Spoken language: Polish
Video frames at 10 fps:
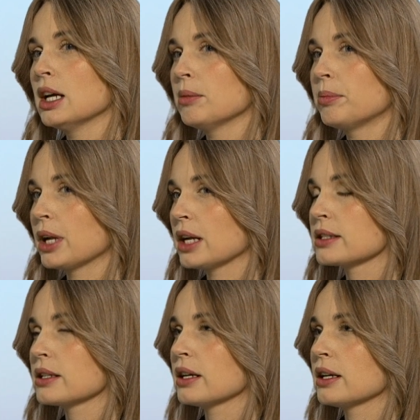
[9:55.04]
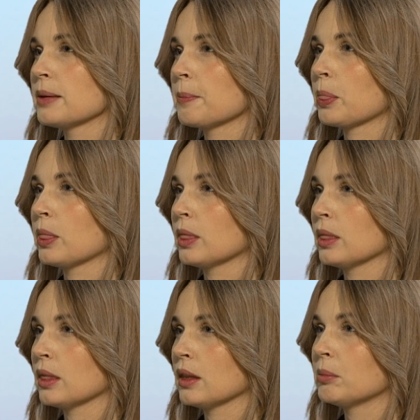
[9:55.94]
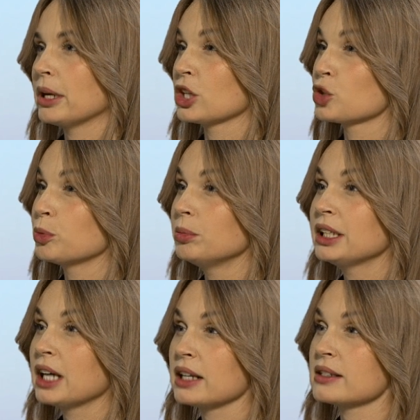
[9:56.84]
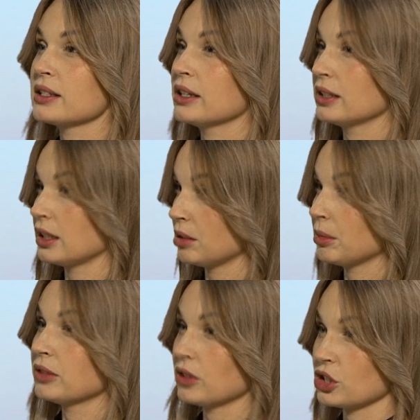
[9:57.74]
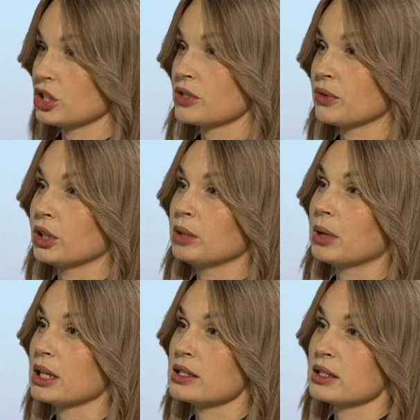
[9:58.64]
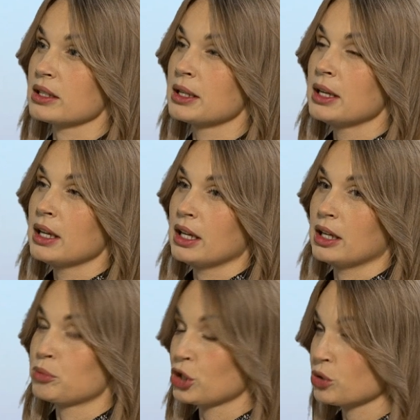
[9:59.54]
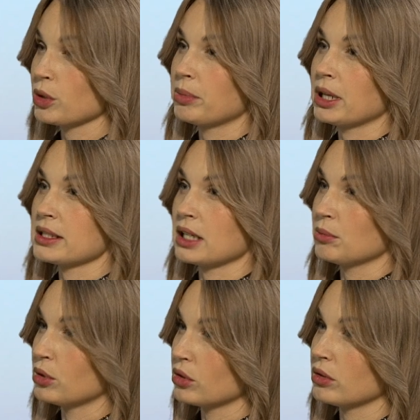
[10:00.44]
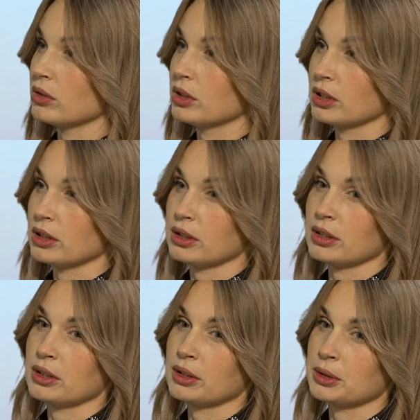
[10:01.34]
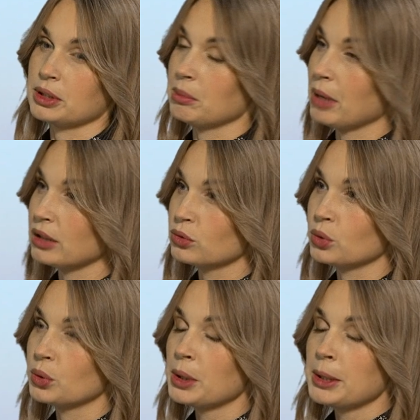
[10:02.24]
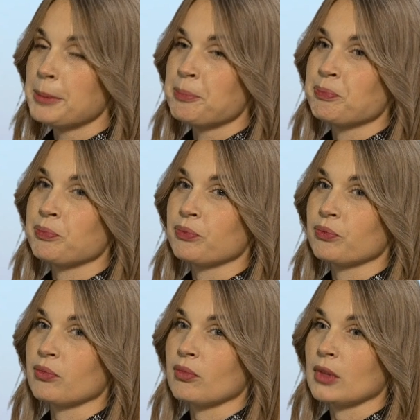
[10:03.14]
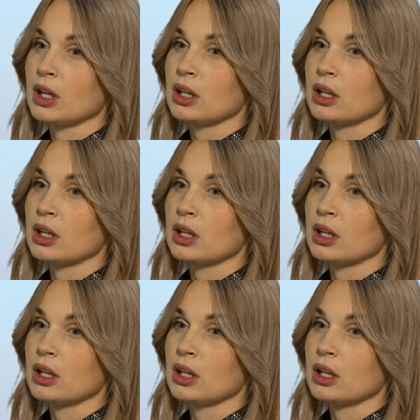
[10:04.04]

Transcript: praca, mm, ma jakieś publikacje na temat właśnie swojej pracy, przyszłej pracy albo tematu, Mm,